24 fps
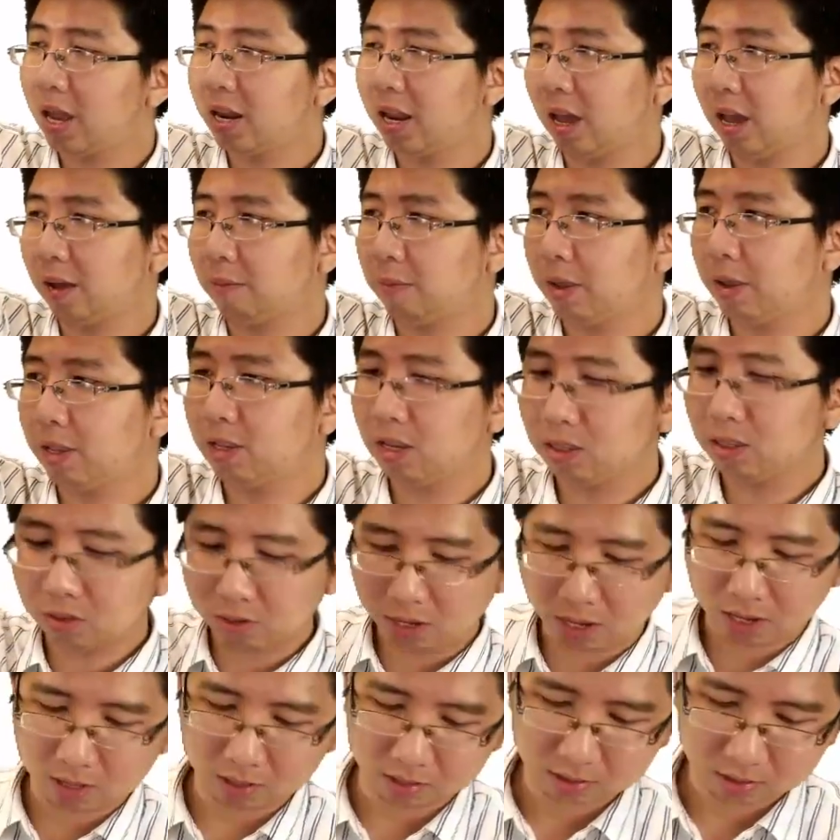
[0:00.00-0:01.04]
เนี่ยเพเชอร์ตัว
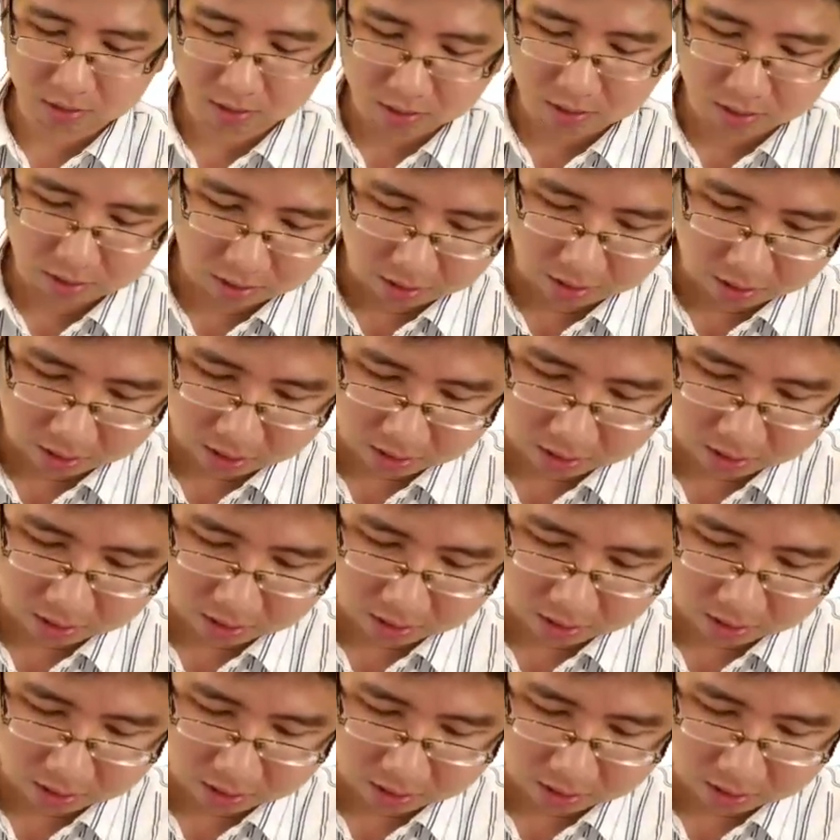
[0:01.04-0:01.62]
เนี้ยเพเช